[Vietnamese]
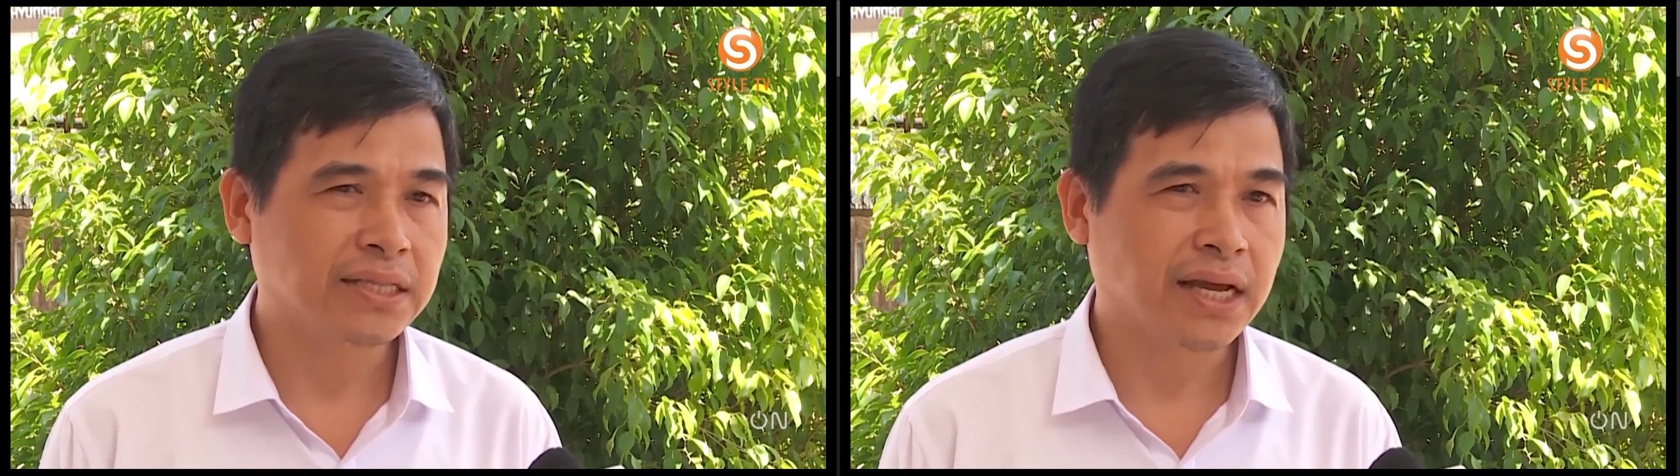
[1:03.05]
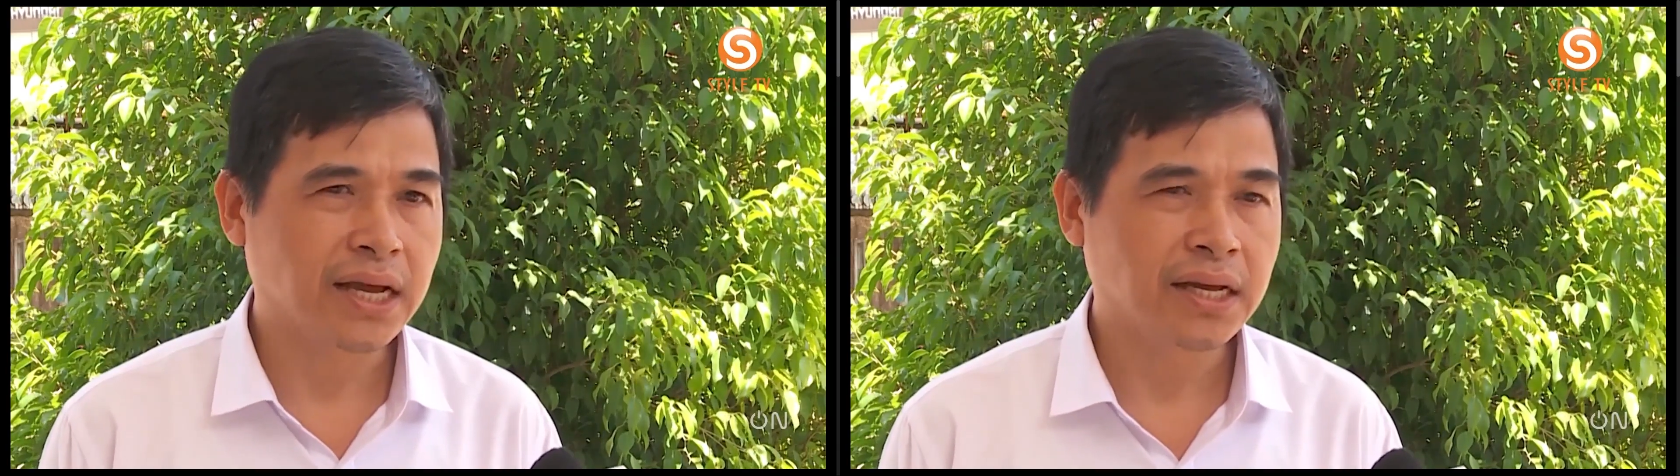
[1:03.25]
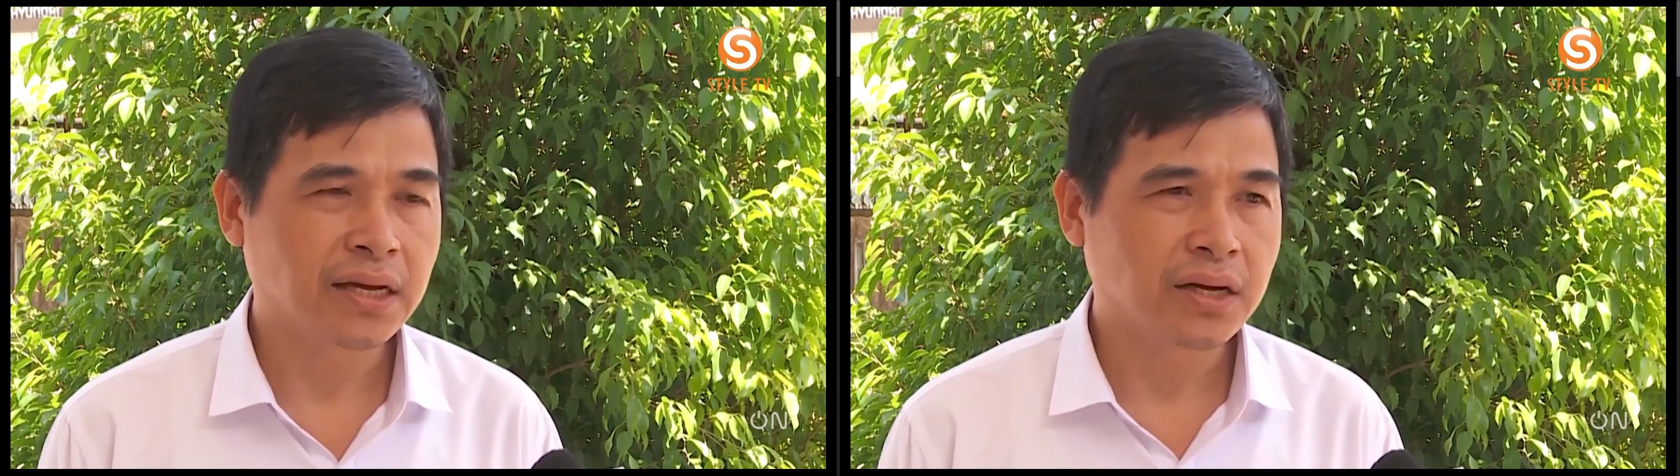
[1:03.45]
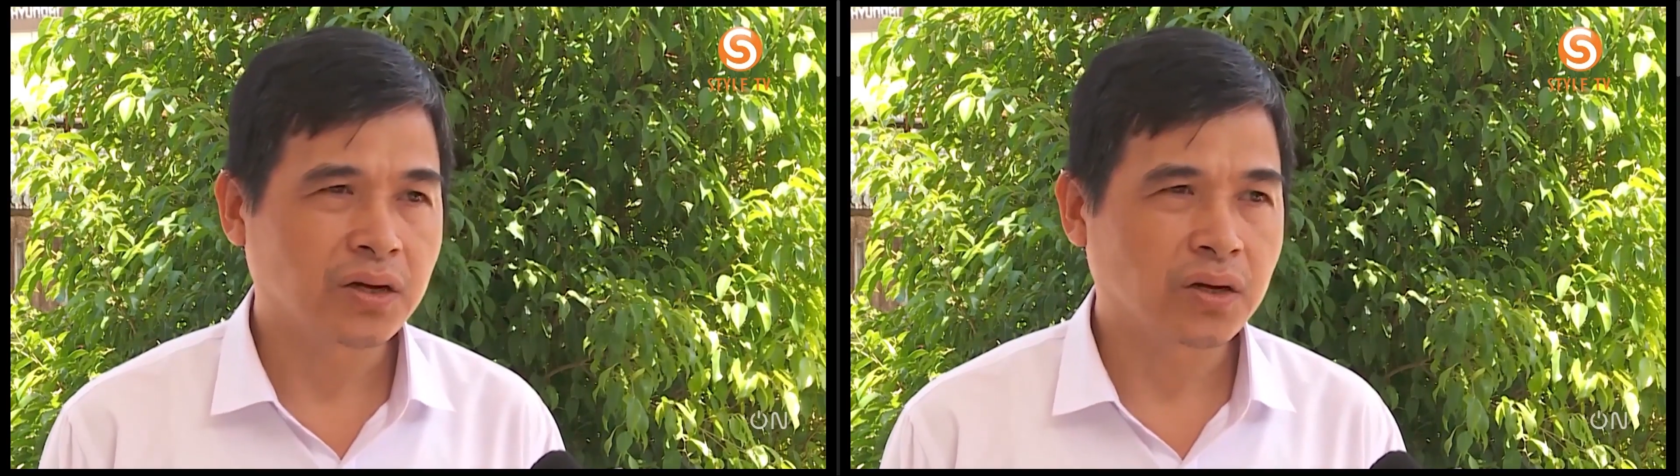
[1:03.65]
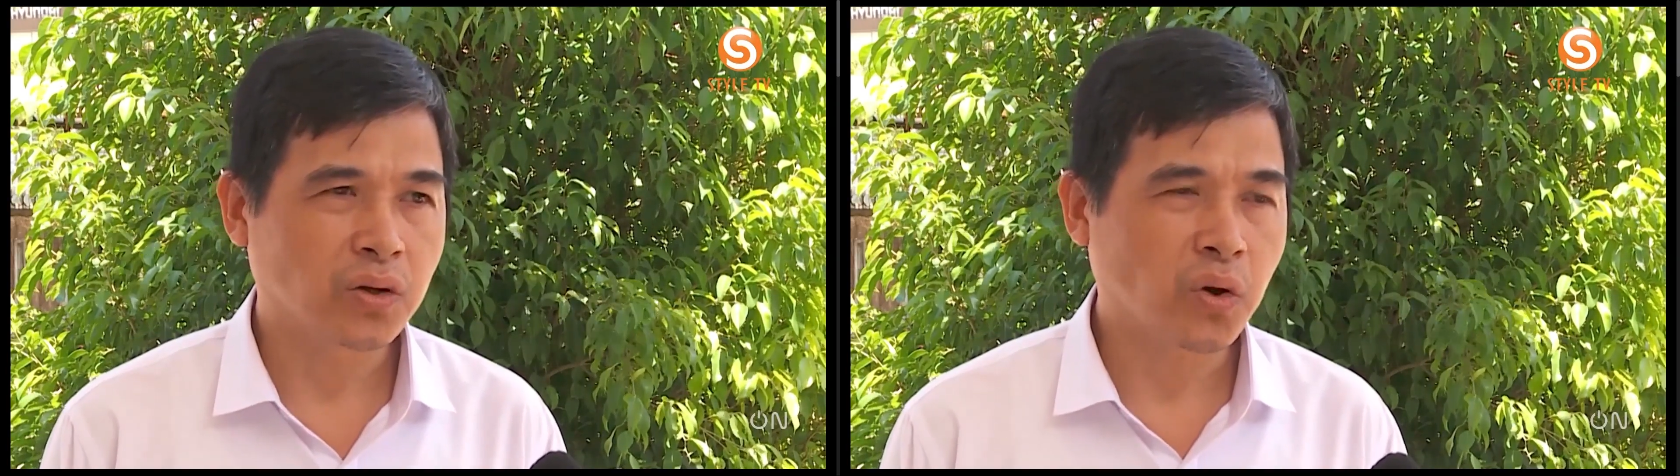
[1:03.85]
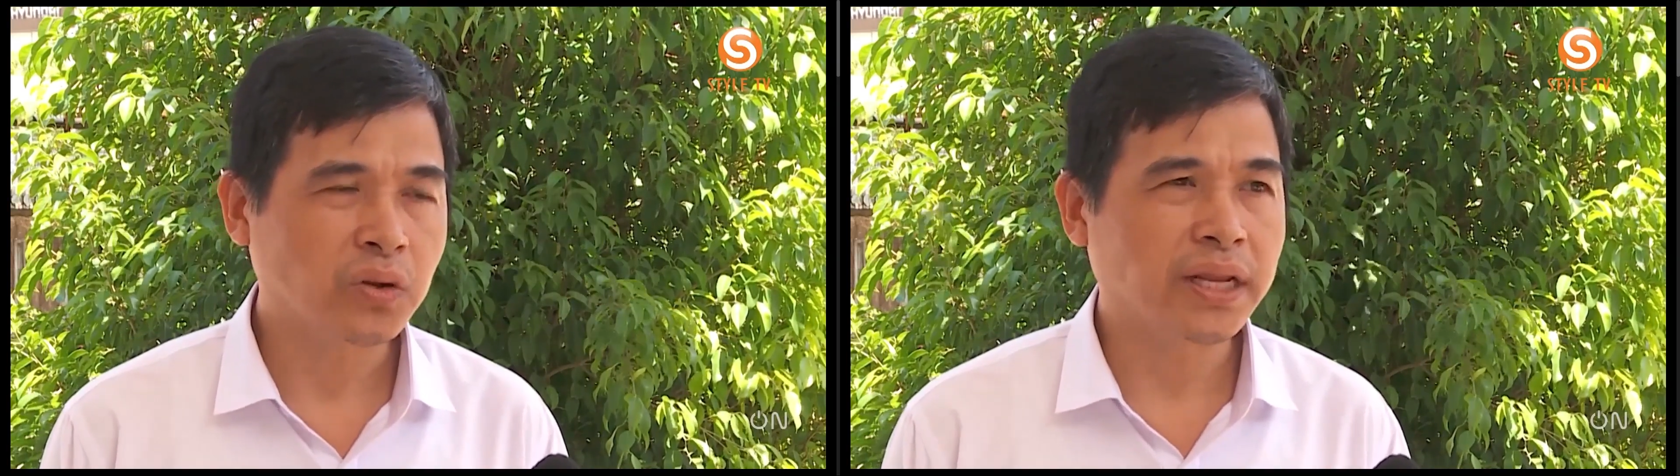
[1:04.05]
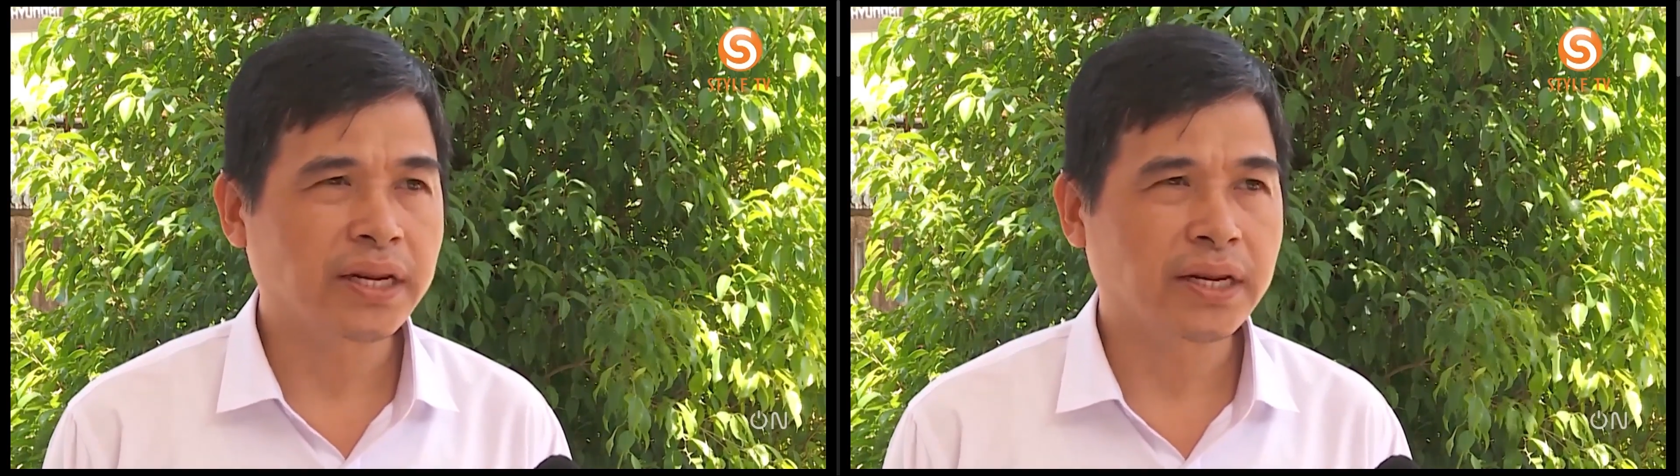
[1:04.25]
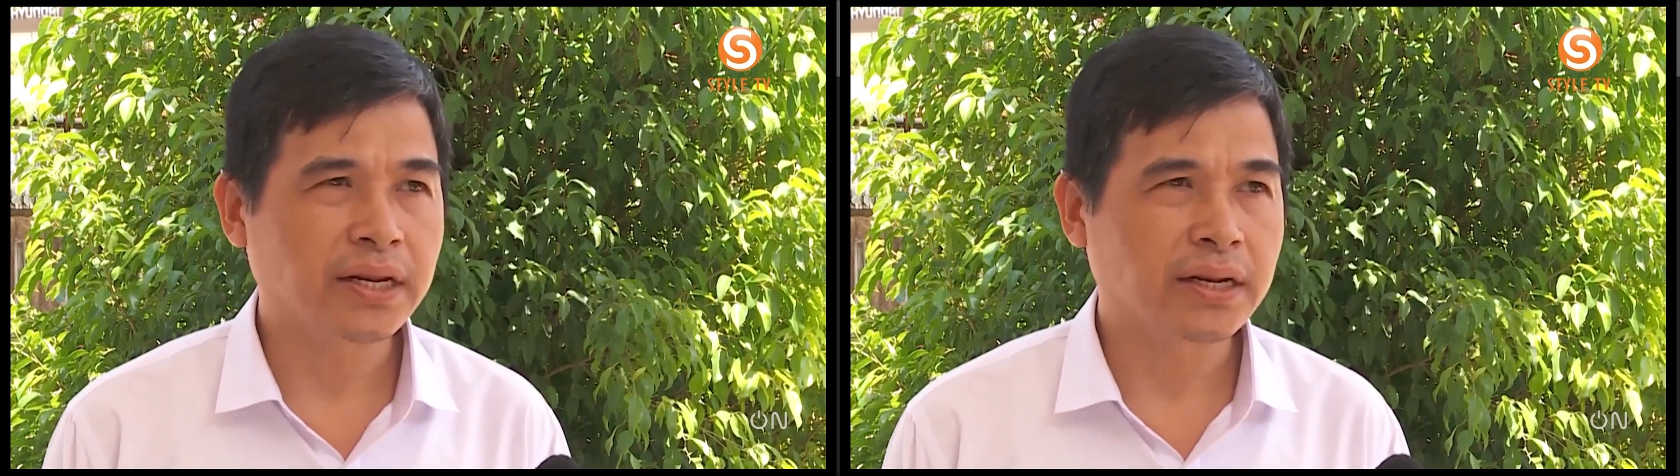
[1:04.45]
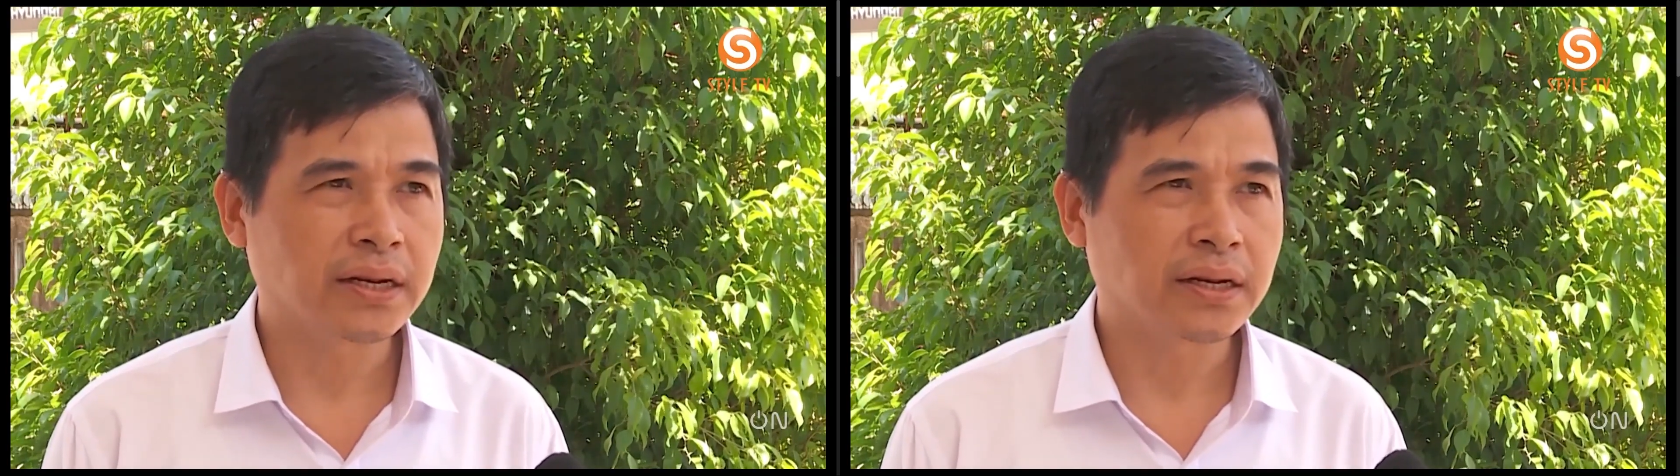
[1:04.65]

người ta ờ, cố tình